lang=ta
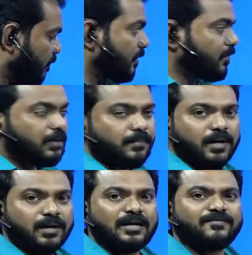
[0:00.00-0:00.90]
அப்ளை பண்ண
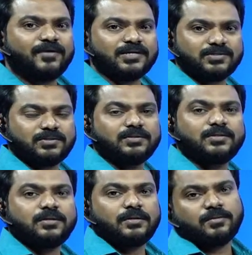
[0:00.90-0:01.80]
பாருங்கள் இல்லை ஃபஸ்ட்டு
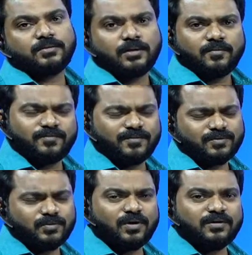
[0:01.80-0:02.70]
ஃபோர்
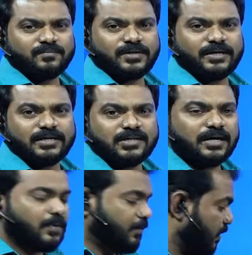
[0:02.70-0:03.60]
டூ ஆர் த்ரீ
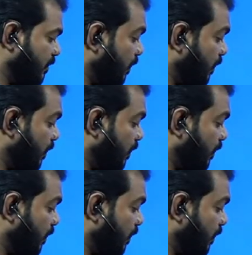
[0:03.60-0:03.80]
டேஸ்லேயே அப்ளை பண்ண